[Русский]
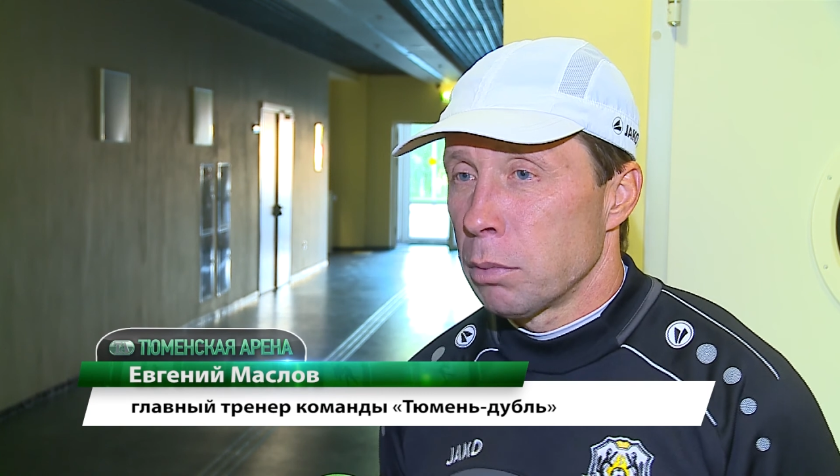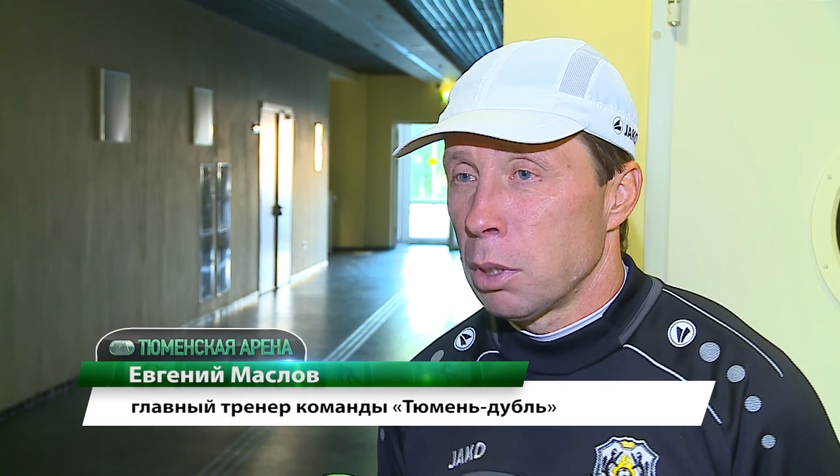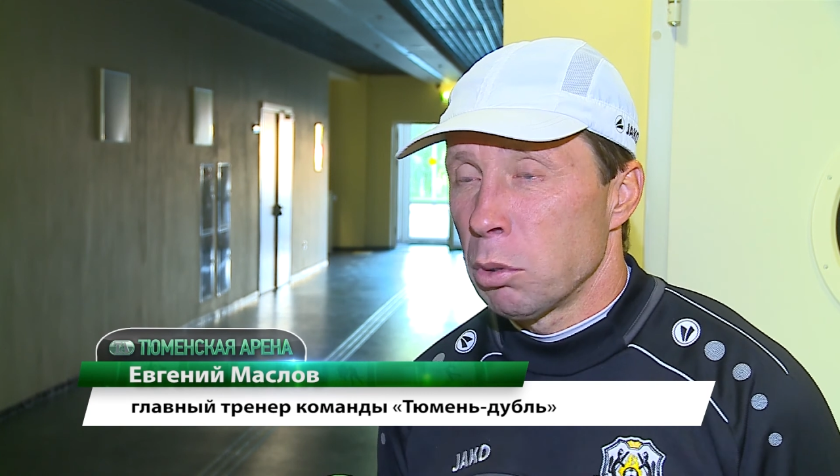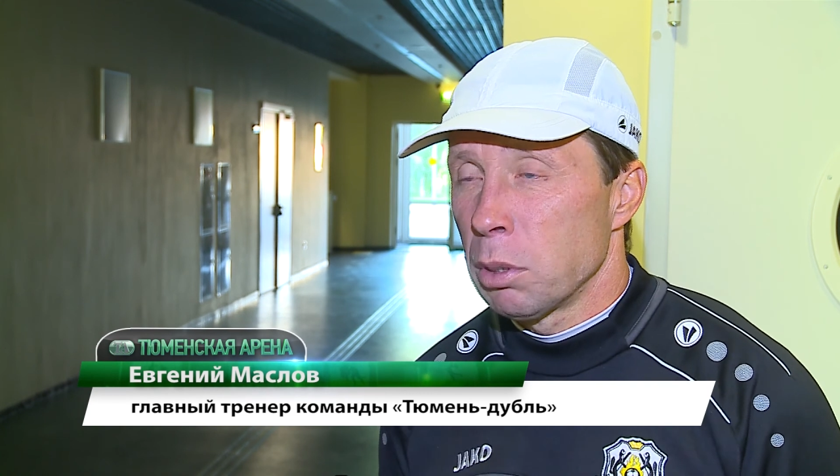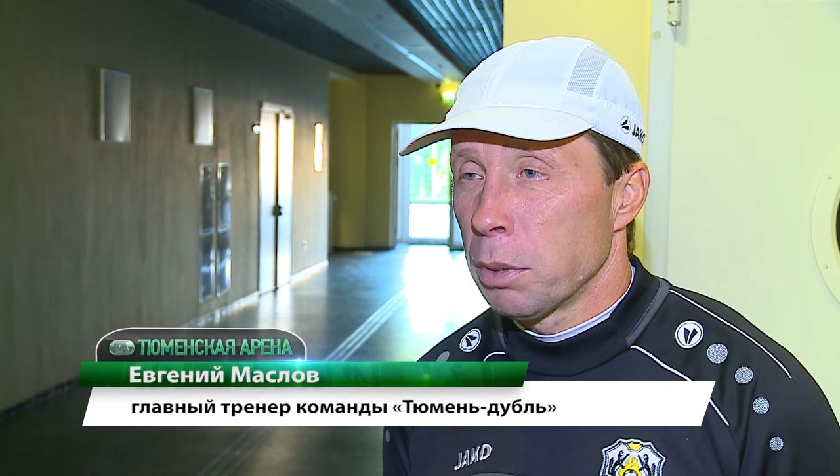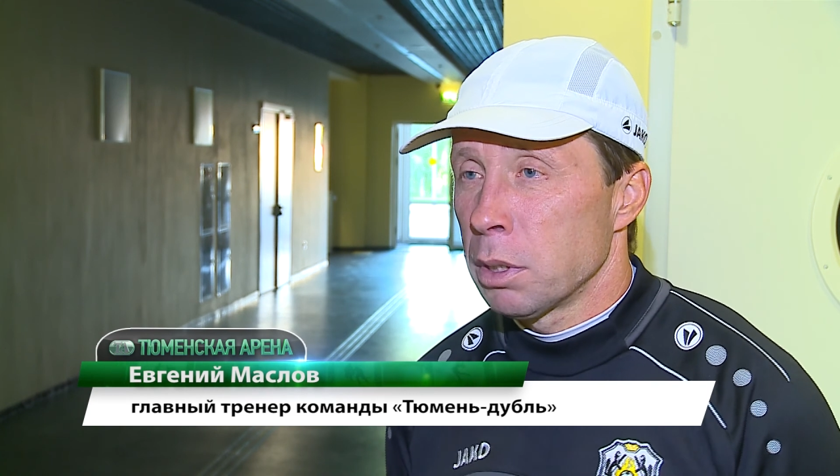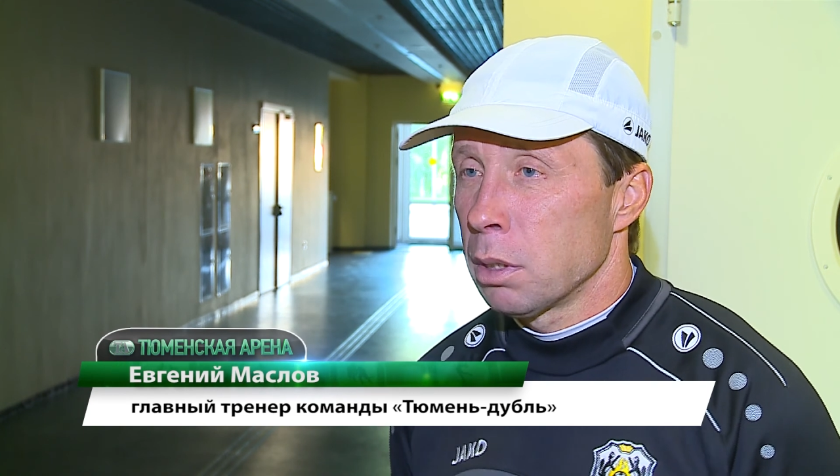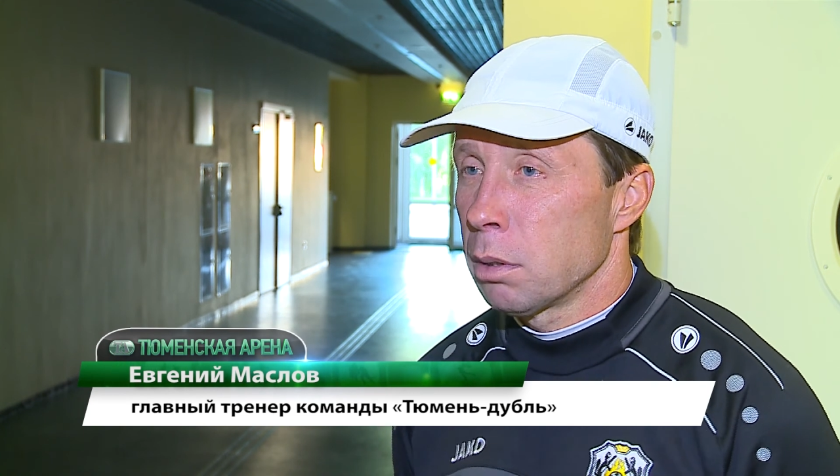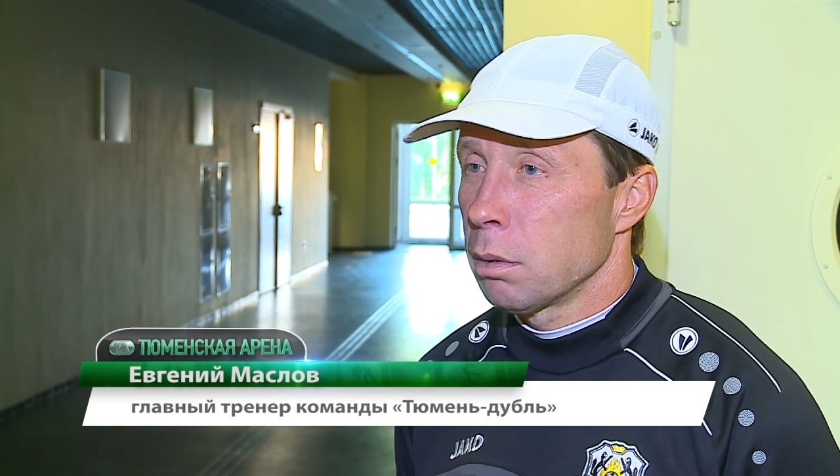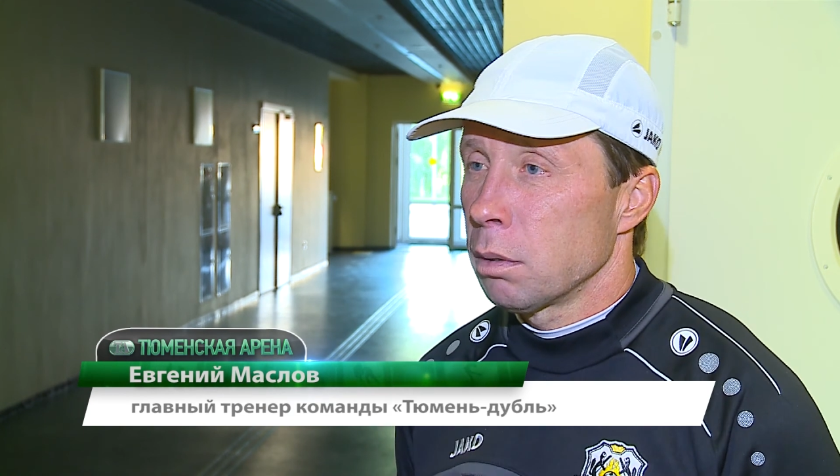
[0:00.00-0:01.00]
тренировочный
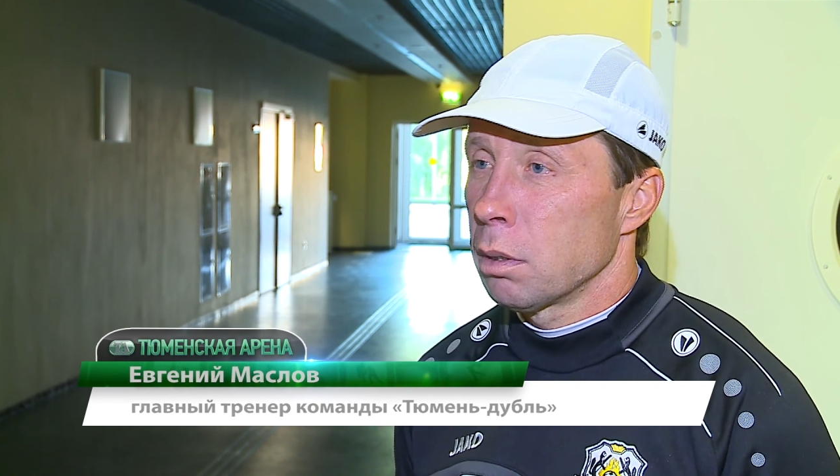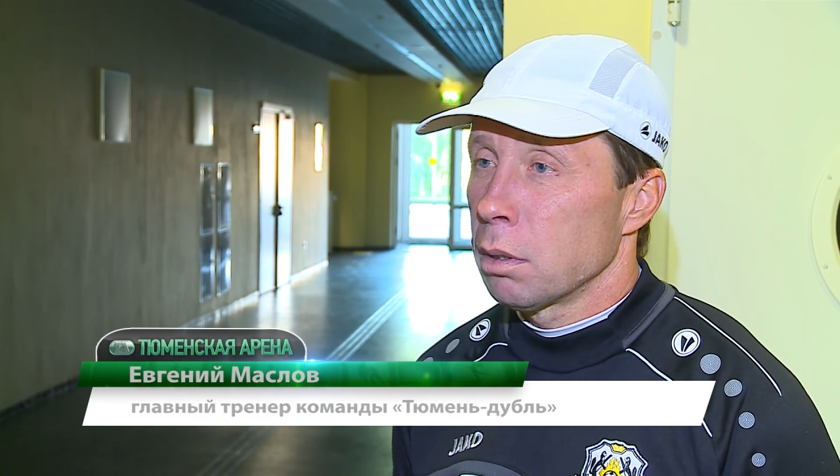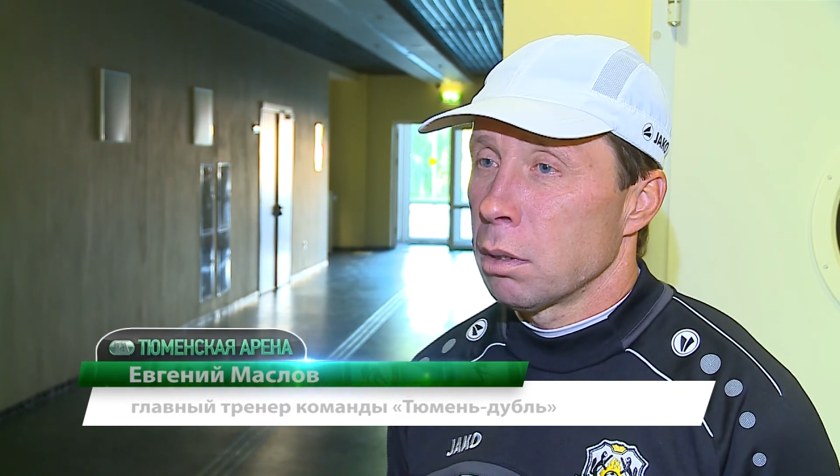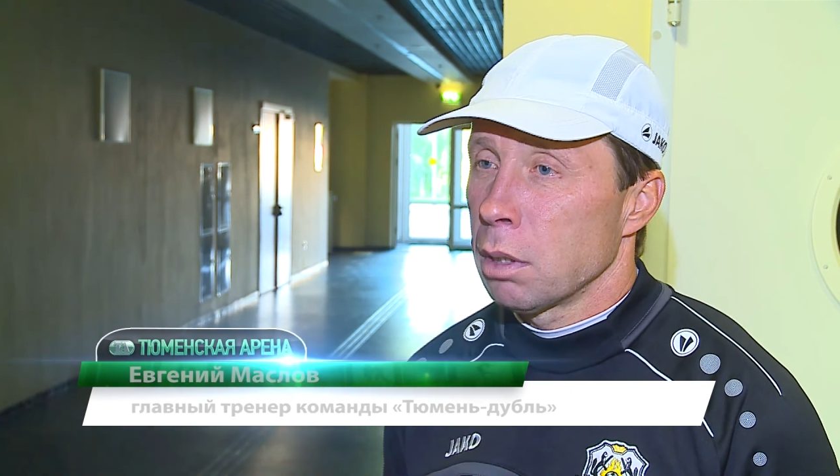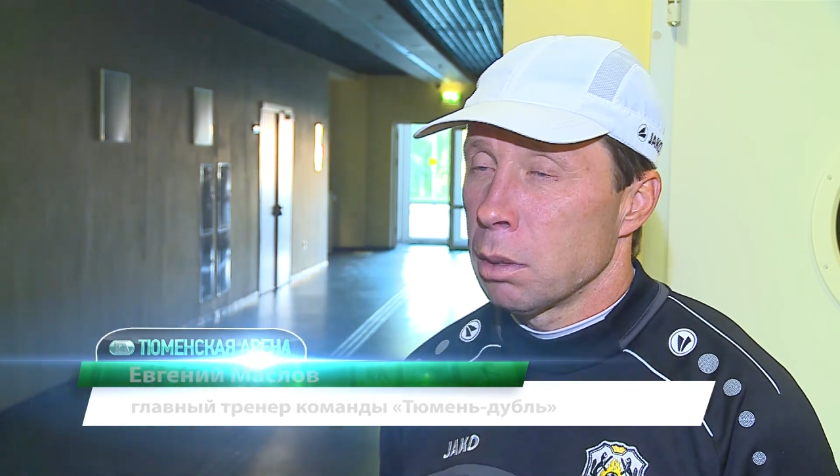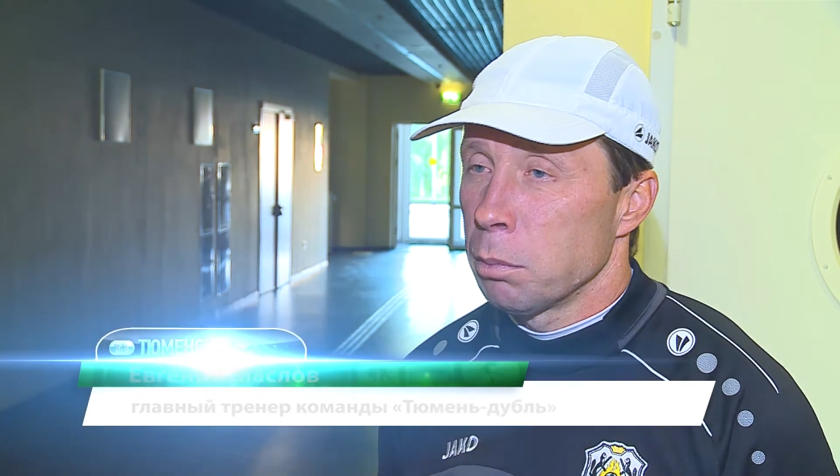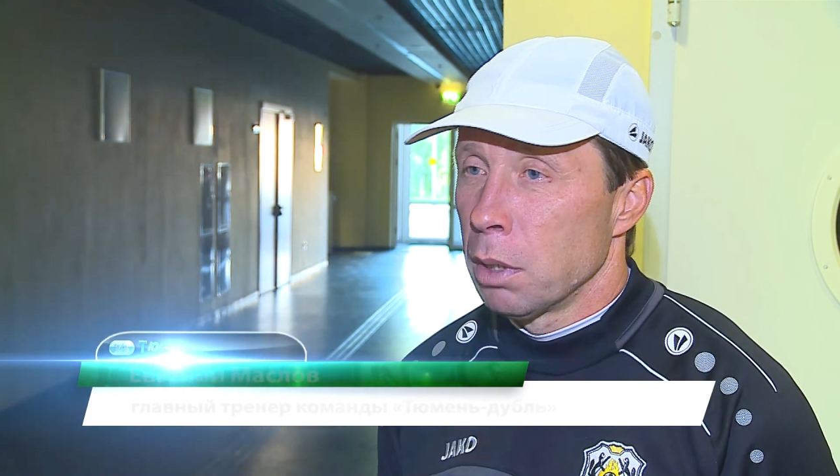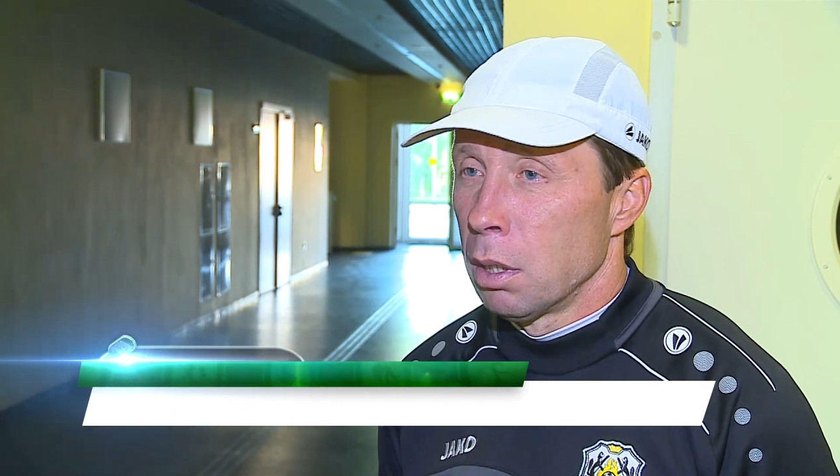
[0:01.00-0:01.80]
процесс, скажем,